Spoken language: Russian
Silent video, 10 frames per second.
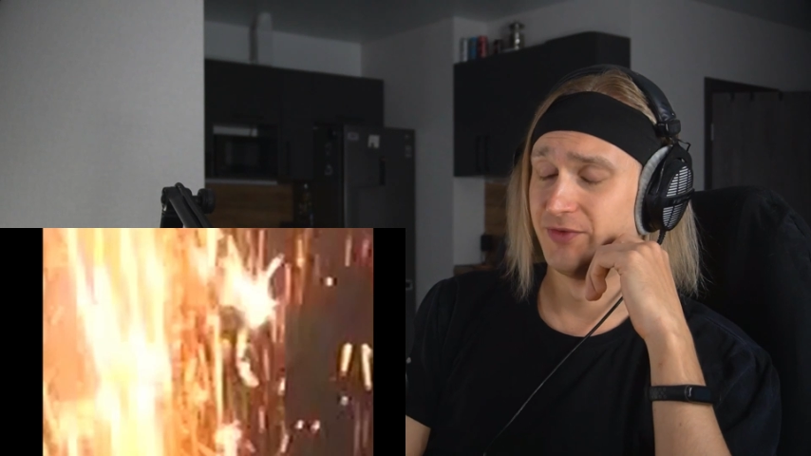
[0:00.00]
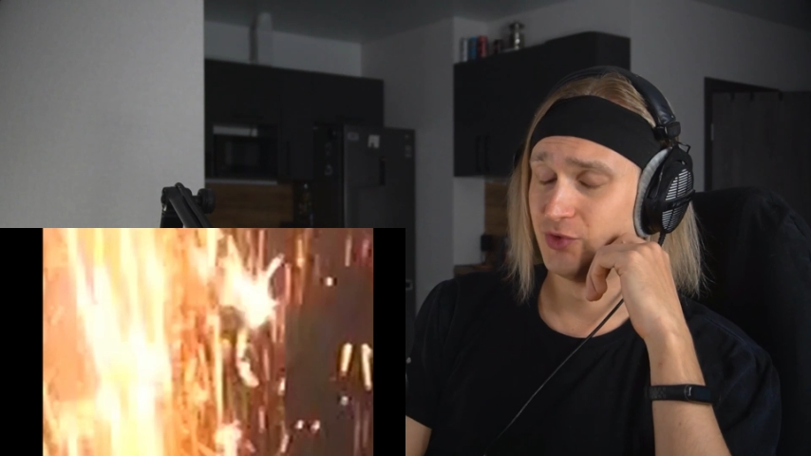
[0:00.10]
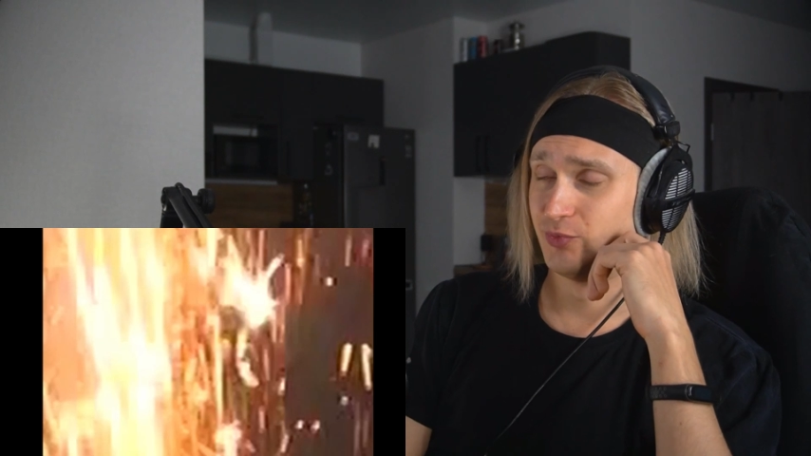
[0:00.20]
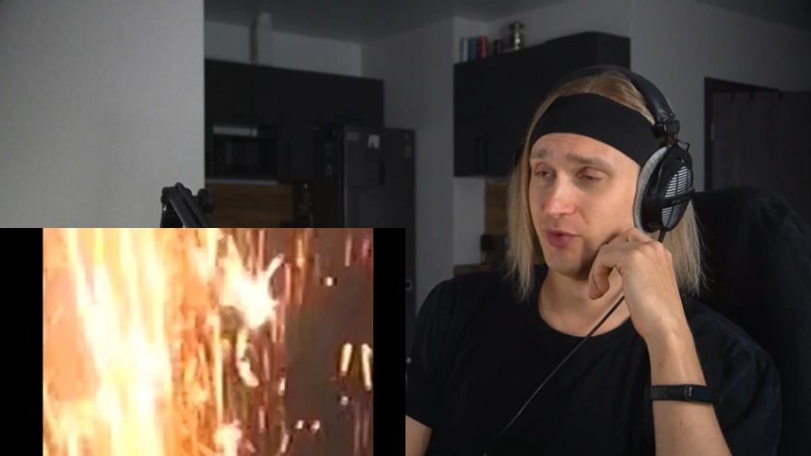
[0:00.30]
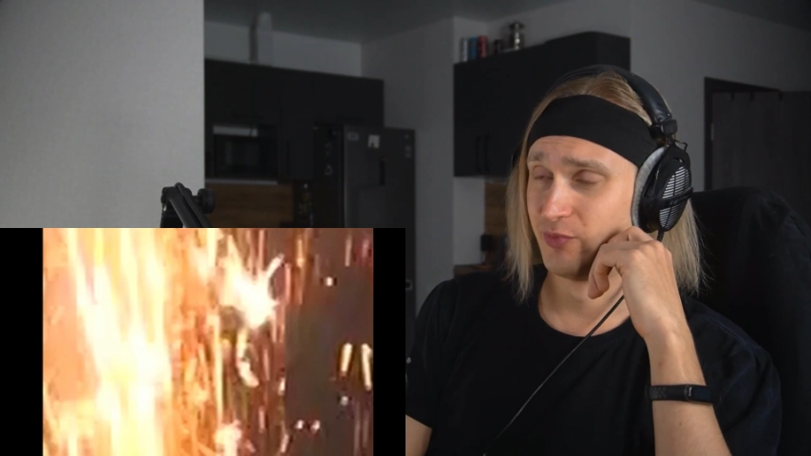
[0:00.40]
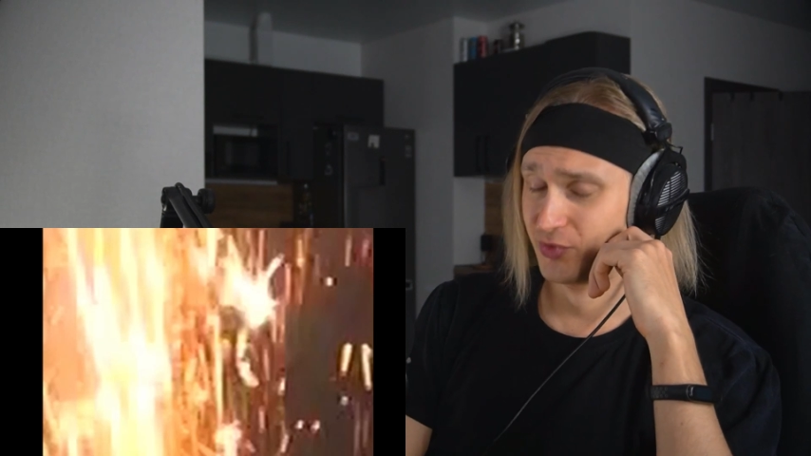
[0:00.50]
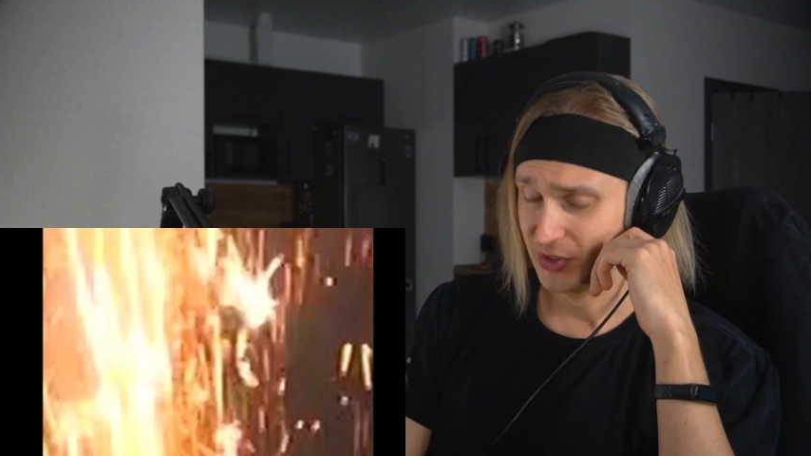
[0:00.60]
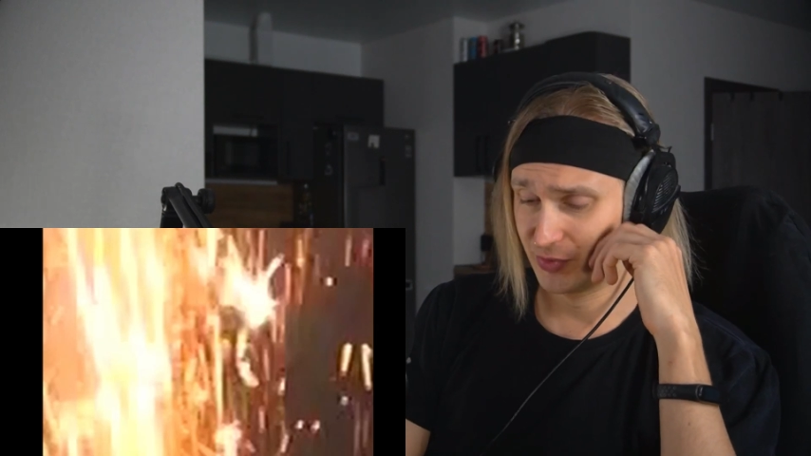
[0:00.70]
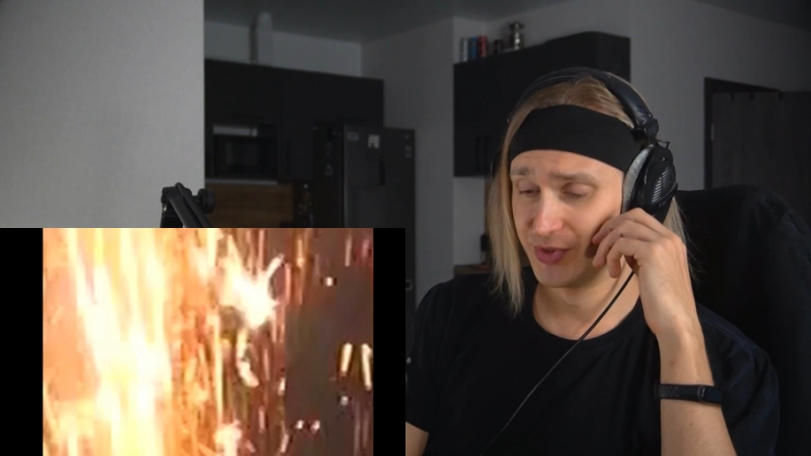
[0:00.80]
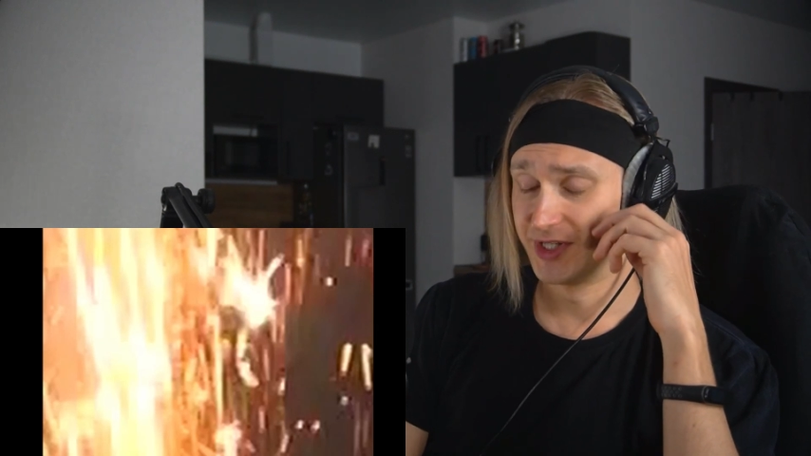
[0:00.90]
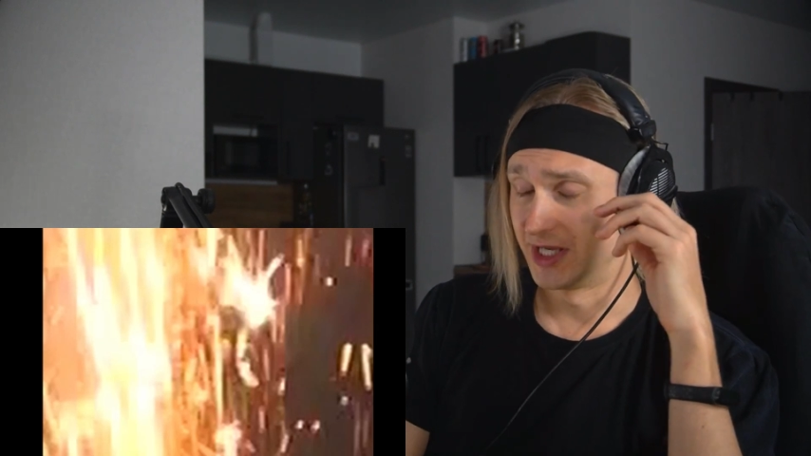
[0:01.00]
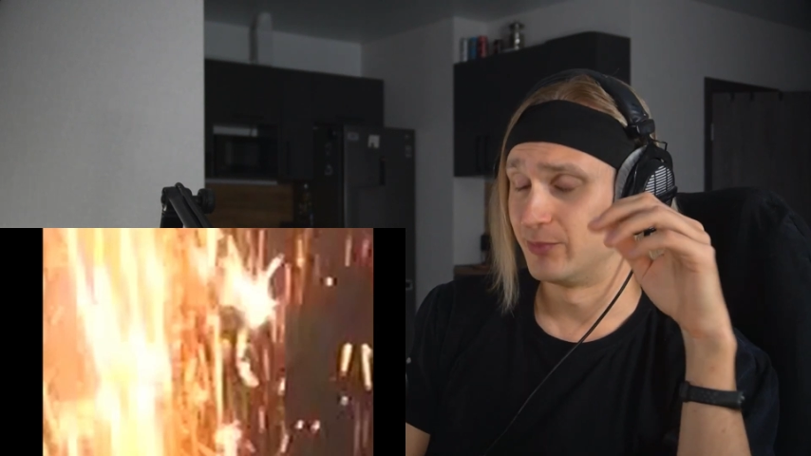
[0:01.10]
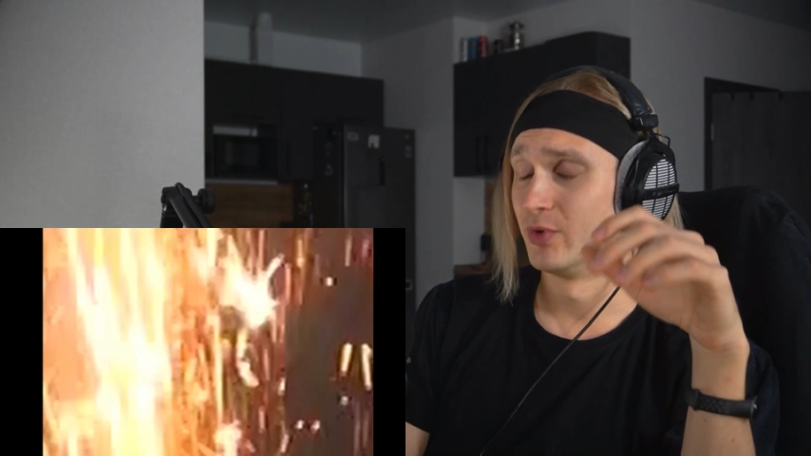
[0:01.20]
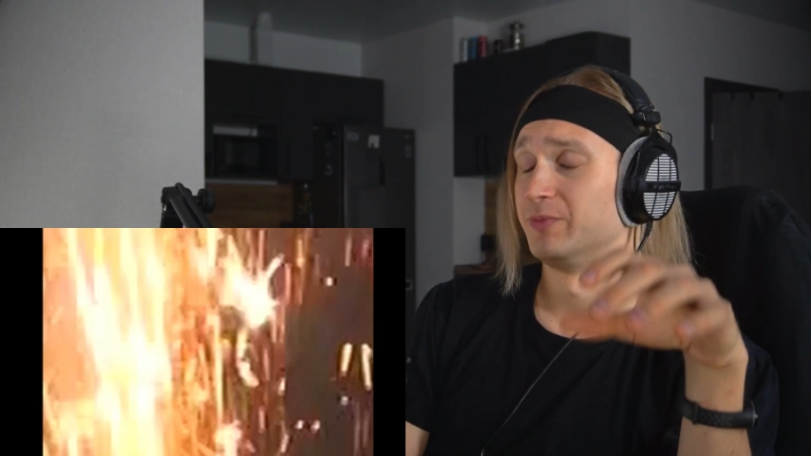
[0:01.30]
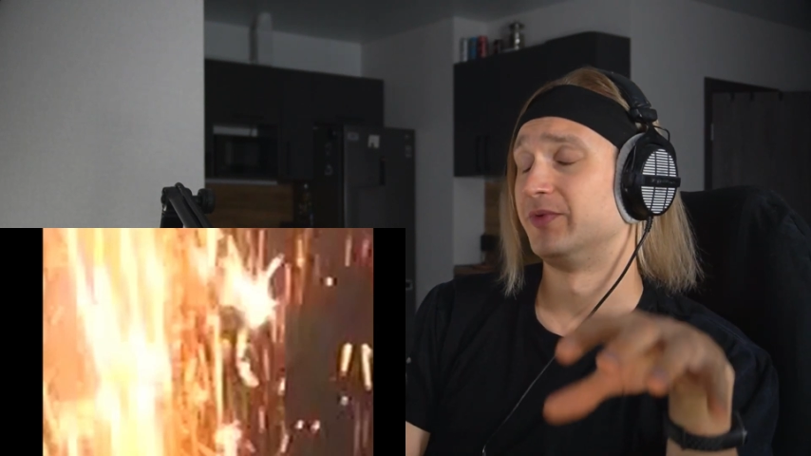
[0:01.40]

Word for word: всю поп-музыку, на кей-поп